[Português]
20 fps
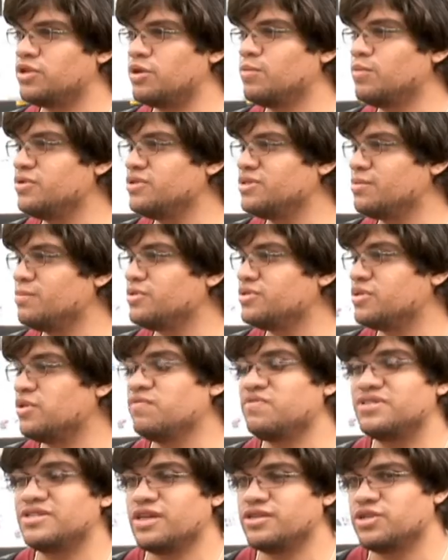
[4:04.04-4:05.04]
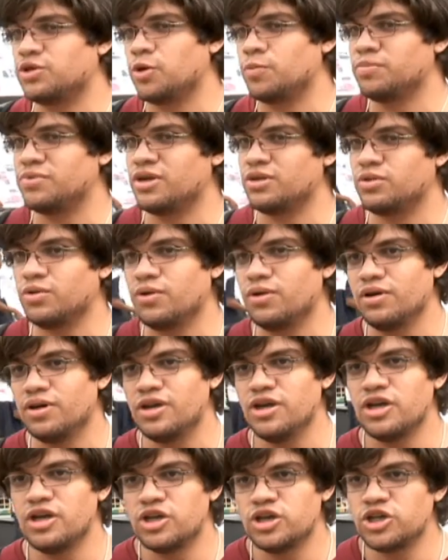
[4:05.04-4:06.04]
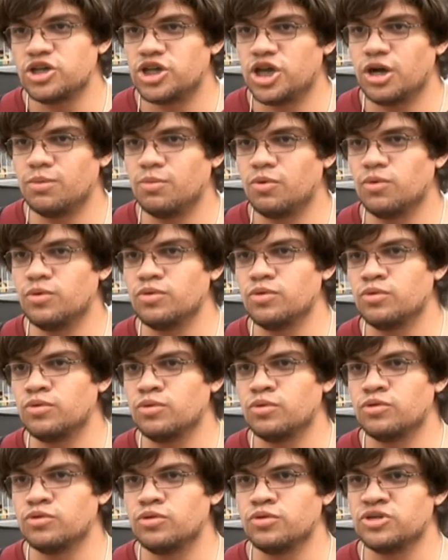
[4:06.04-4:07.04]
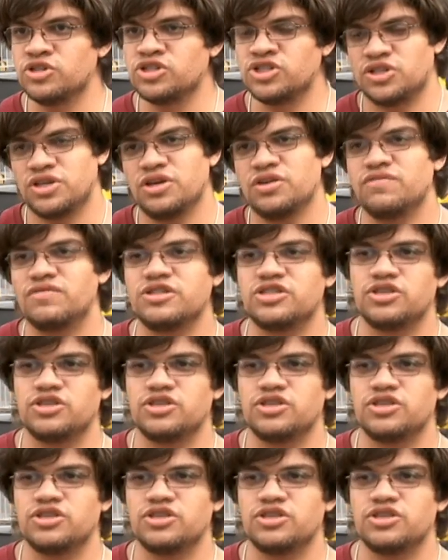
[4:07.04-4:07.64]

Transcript: tem muitos amigos que são viciados em computador e chamam o Steve,